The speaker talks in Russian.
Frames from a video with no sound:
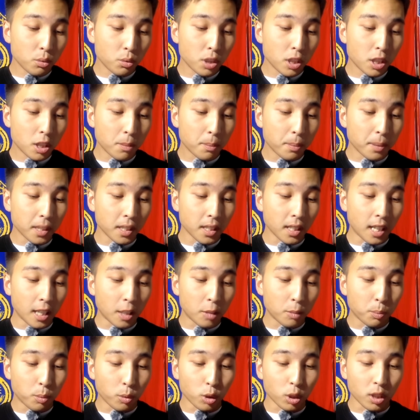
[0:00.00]
у них был
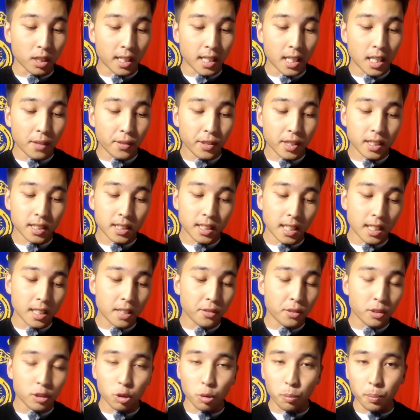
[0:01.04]
отбор на Евро, где
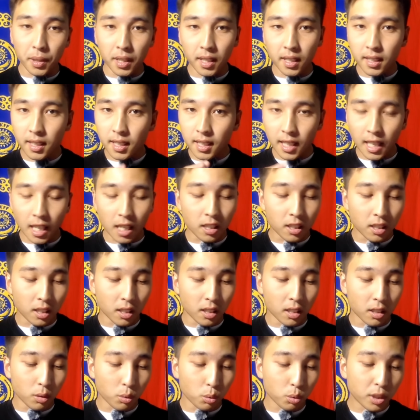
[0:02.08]
они выступили не так э,
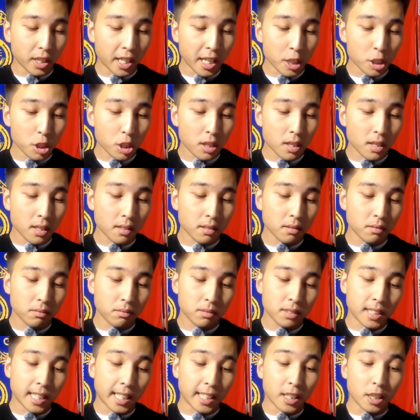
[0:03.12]
удачно,
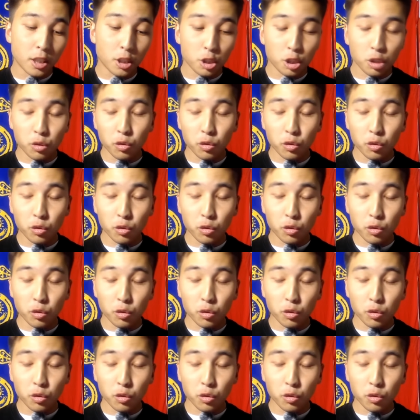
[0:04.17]
заняли